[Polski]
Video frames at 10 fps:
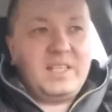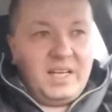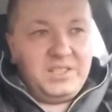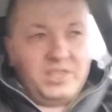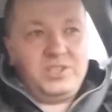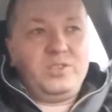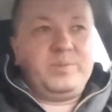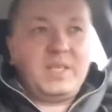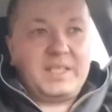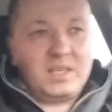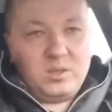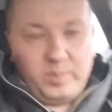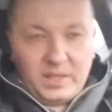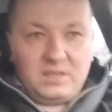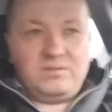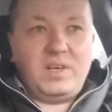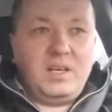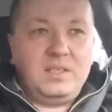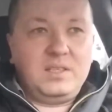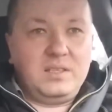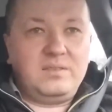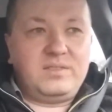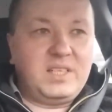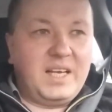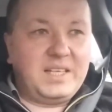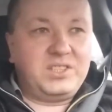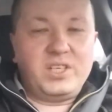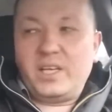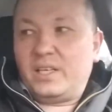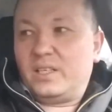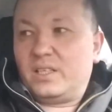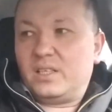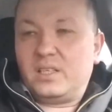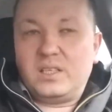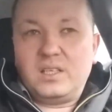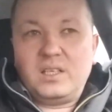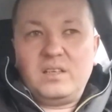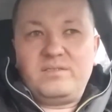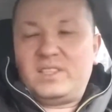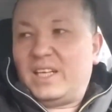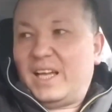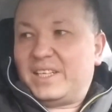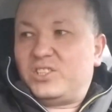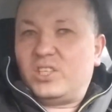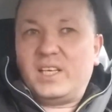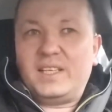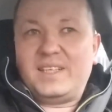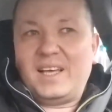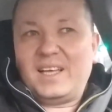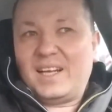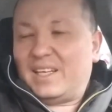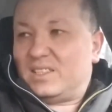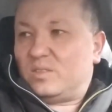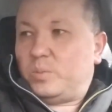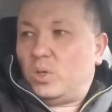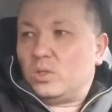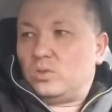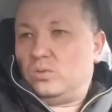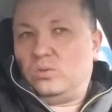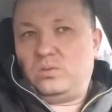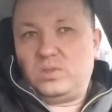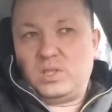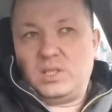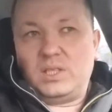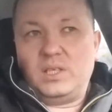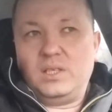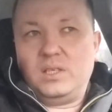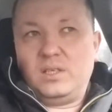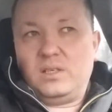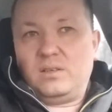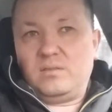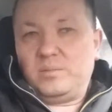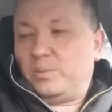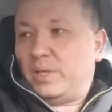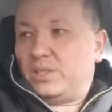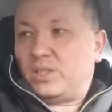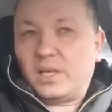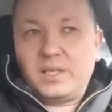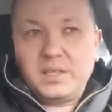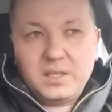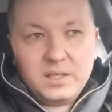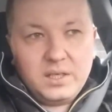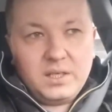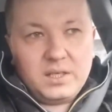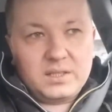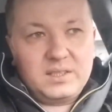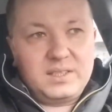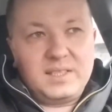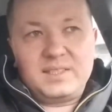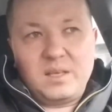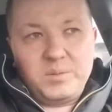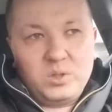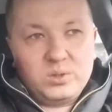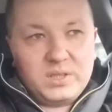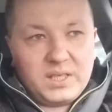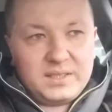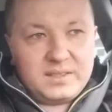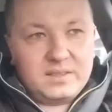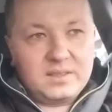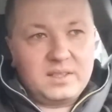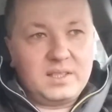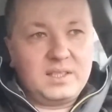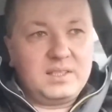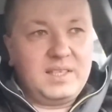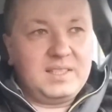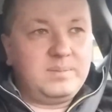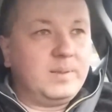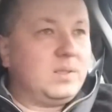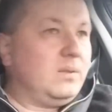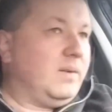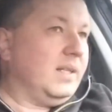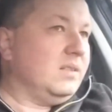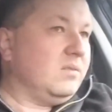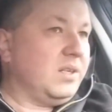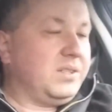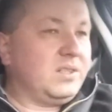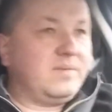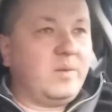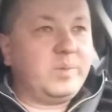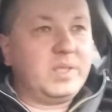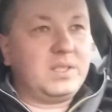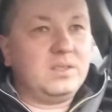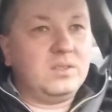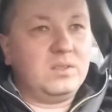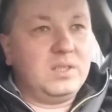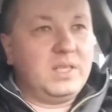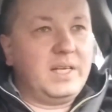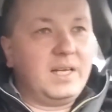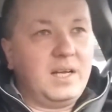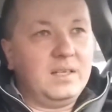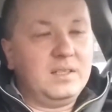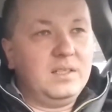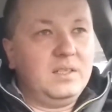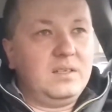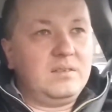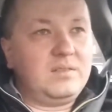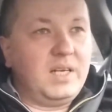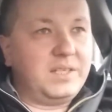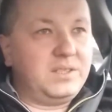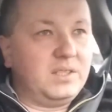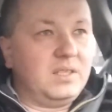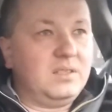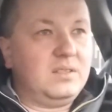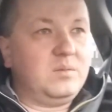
kradzieżom takiego paliwa w trakcie w trakcie transportu, czyli w momencie, gdy ten samochód jest y, transportowany właśnie z fabryki do dealera w trakcie